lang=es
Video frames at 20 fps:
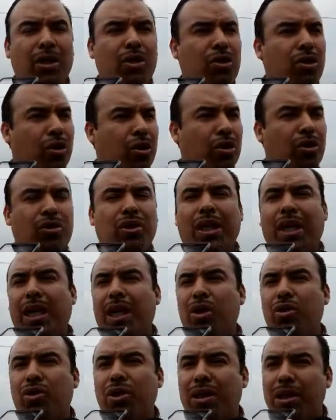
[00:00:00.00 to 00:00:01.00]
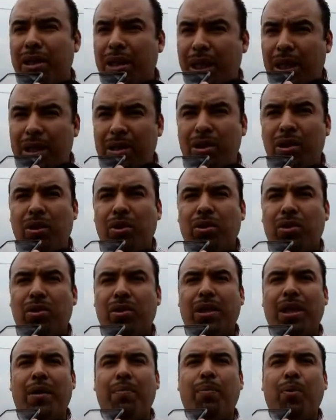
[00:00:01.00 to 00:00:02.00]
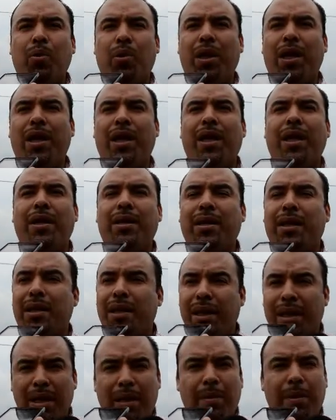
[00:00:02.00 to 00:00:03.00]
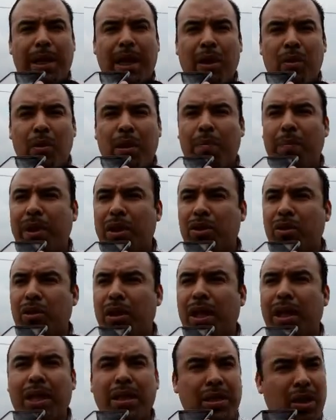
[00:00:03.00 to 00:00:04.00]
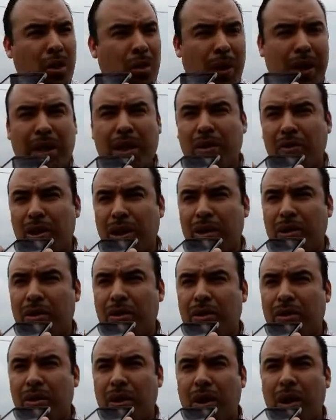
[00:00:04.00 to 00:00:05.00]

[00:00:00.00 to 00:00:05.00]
todos aquellos indicios que pudieran incriminar a una persona es el lugar de los hechos.